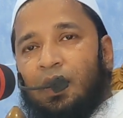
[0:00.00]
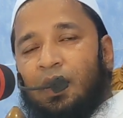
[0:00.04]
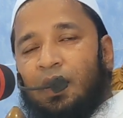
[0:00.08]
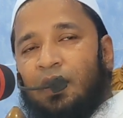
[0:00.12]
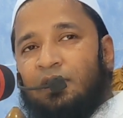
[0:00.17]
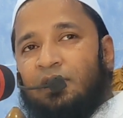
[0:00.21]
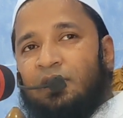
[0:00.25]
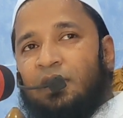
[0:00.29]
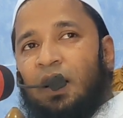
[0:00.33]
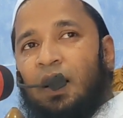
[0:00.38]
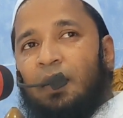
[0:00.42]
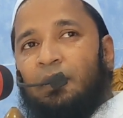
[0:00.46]
এই
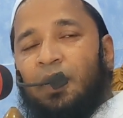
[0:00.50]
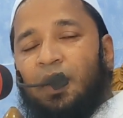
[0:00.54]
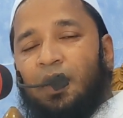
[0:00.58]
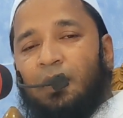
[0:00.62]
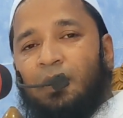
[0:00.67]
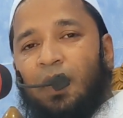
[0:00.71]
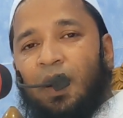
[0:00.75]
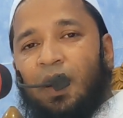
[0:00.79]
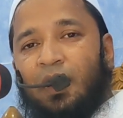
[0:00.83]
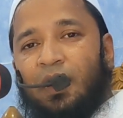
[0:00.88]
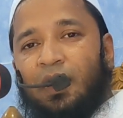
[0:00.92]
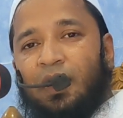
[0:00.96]

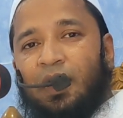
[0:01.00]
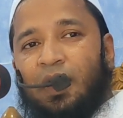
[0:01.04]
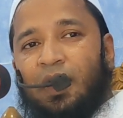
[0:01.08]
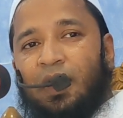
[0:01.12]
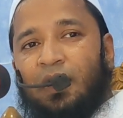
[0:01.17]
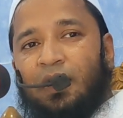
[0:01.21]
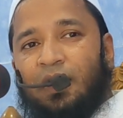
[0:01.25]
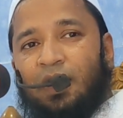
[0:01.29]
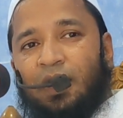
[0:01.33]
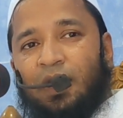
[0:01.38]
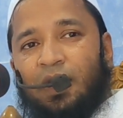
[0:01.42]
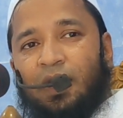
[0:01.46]
ইসলামের বাণী
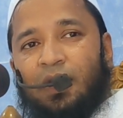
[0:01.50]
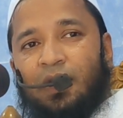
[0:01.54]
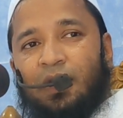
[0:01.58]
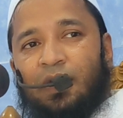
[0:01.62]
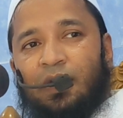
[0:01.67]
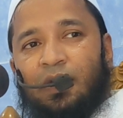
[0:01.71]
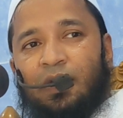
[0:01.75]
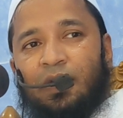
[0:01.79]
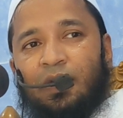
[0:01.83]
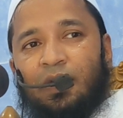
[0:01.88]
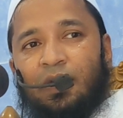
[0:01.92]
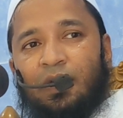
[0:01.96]
এই দিন
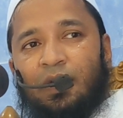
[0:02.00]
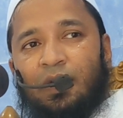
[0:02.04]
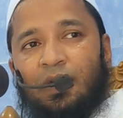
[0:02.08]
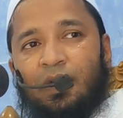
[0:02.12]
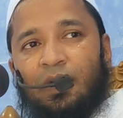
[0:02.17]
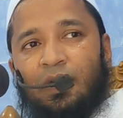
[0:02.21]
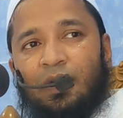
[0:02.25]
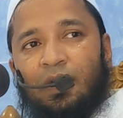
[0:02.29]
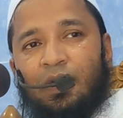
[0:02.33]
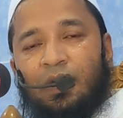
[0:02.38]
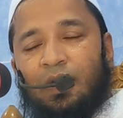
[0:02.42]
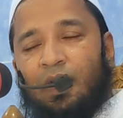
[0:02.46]

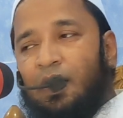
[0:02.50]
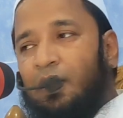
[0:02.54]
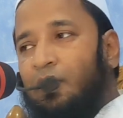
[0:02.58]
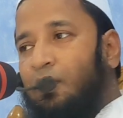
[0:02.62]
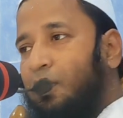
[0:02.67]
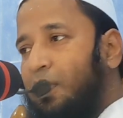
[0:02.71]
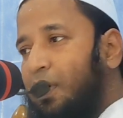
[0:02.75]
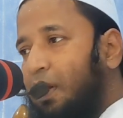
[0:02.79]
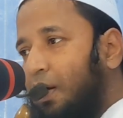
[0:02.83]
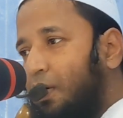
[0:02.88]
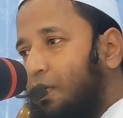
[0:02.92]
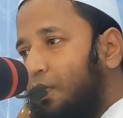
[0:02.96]
এই
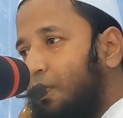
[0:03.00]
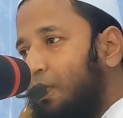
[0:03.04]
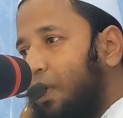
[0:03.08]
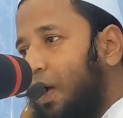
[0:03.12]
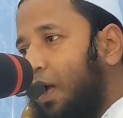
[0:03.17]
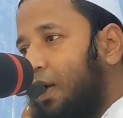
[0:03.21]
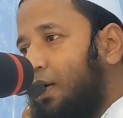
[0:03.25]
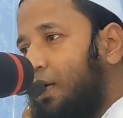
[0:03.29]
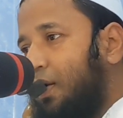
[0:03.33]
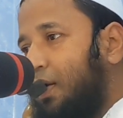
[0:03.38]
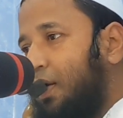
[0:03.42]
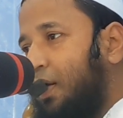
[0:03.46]
গোটা
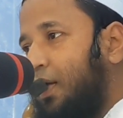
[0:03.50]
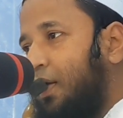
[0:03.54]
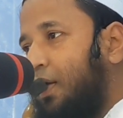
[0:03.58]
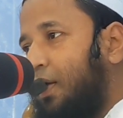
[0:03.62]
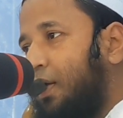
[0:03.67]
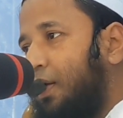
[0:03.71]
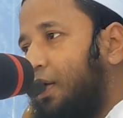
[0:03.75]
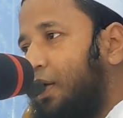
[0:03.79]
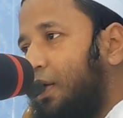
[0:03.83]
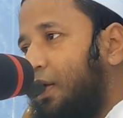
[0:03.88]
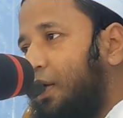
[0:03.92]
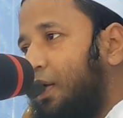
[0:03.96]
কোরআনকে
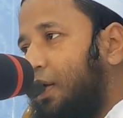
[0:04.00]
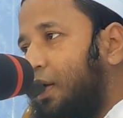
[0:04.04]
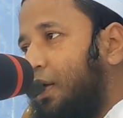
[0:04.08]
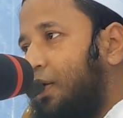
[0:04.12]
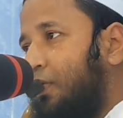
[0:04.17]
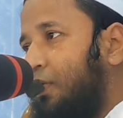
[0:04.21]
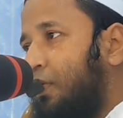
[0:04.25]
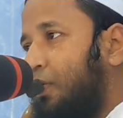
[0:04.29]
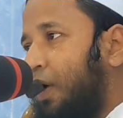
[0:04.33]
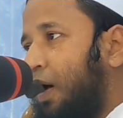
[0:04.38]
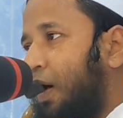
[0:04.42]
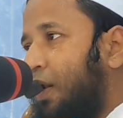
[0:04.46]

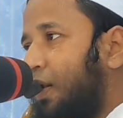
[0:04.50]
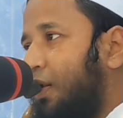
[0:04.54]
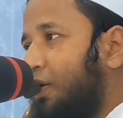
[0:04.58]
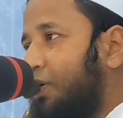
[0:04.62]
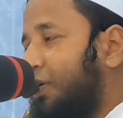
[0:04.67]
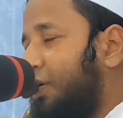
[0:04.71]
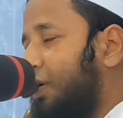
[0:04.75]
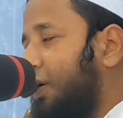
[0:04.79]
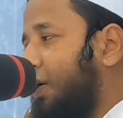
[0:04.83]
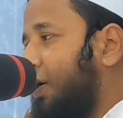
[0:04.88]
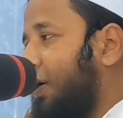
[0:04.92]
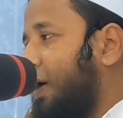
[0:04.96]
এই
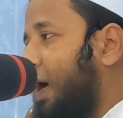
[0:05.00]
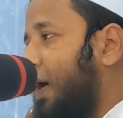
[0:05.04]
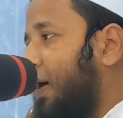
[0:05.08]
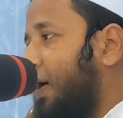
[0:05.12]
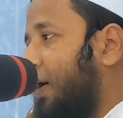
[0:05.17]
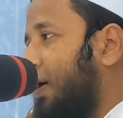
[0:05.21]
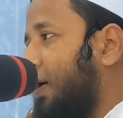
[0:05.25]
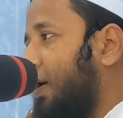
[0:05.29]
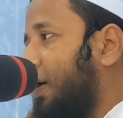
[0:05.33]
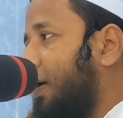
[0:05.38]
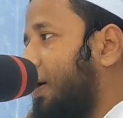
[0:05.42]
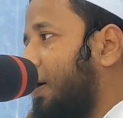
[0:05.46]
কোরআনের
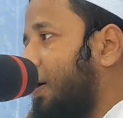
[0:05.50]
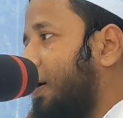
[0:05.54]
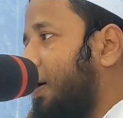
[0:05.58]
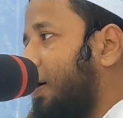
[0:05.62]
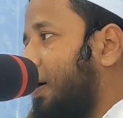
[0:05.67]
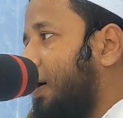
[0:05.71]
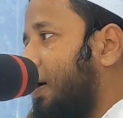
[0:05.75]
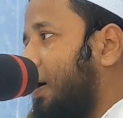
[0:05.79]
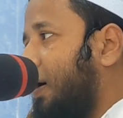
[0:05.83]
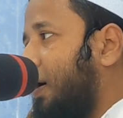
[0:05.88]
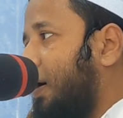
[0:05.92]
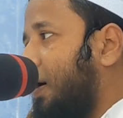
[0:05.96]
শিক্ষাকে
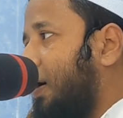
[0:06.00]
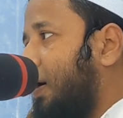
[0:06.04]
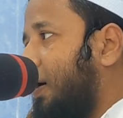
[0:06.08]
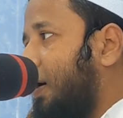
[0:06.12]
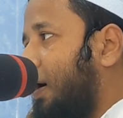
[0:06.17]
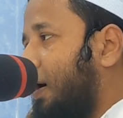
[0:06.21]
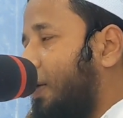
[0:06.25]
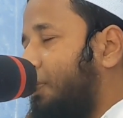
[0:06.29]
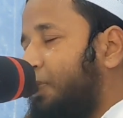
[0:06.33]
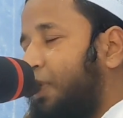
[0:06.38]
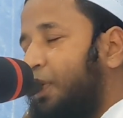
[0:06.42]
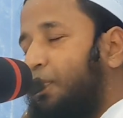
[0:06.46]

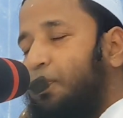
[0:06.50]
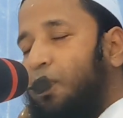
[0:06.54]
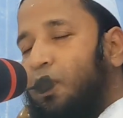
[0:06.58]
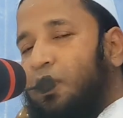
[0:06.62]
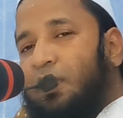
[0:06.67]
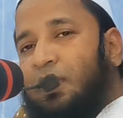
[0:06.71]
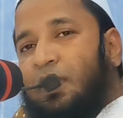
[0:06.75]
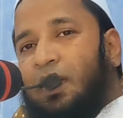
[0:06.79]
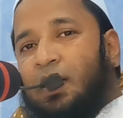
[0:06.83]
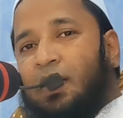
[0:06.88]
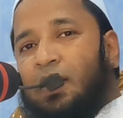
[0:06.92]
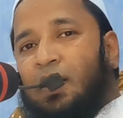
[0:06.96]
আপনি
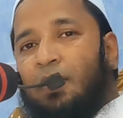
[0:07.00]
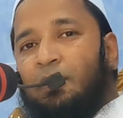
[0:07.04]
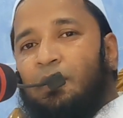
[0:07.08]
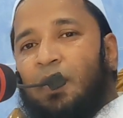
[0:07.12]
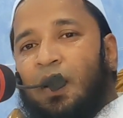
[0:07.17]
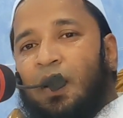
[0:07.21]
প্রত্যেকটা